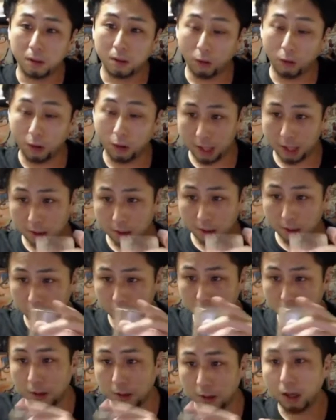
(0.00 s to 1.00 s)
俺は天
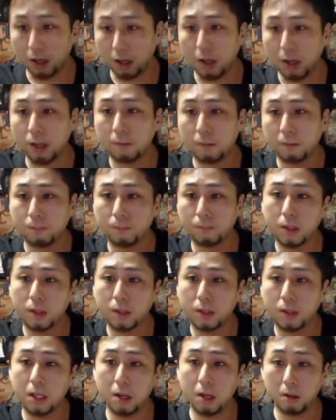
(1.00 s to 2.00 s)
国にいるから。
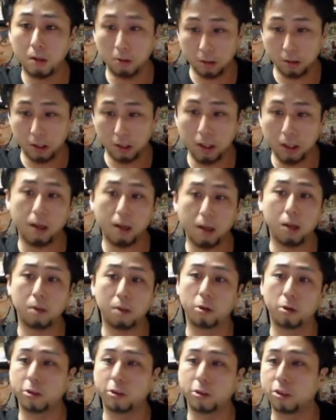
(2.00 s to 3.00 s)
天国に来たけれ
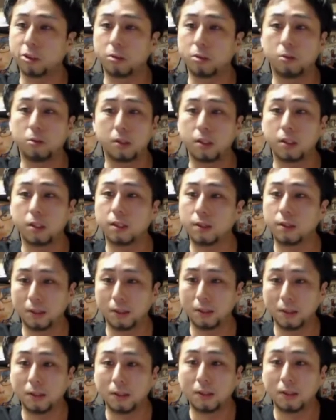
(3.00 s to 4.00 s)
ばこっちに来いって。
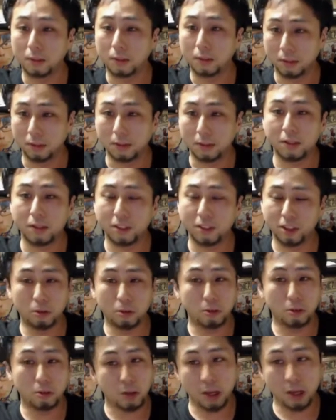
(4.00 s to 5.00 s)
地
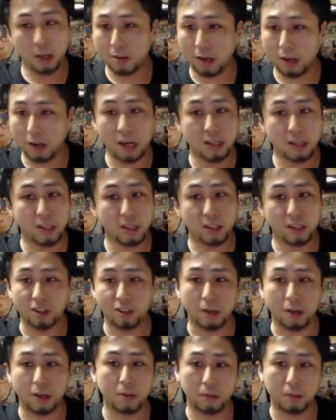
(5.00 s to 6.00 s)
獄の奴ら相手にし
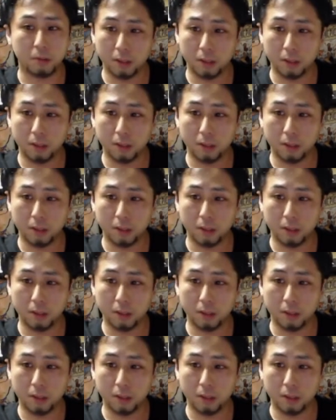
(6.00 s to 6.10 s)
ないよ。